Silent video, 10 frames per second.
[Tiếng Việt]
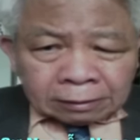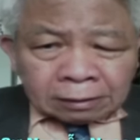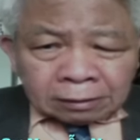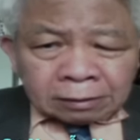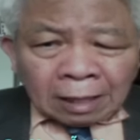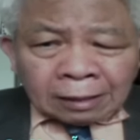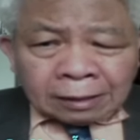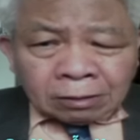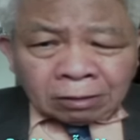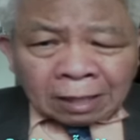ờ, đang
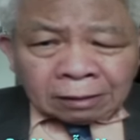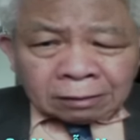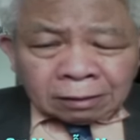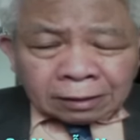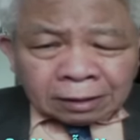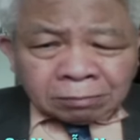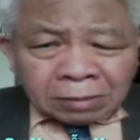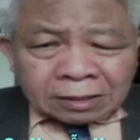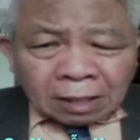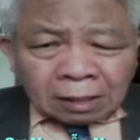khi nó đang được
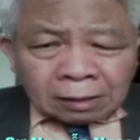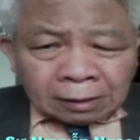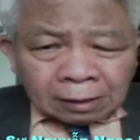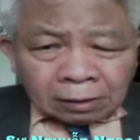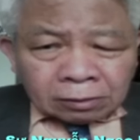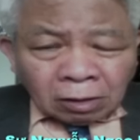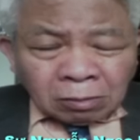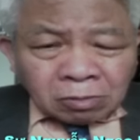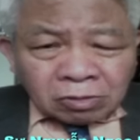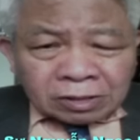in bây giờ nó
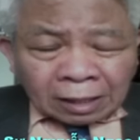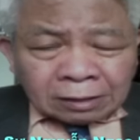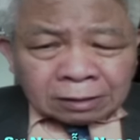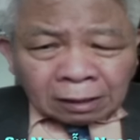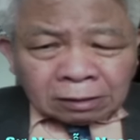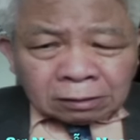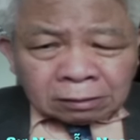là một cuốn sách rất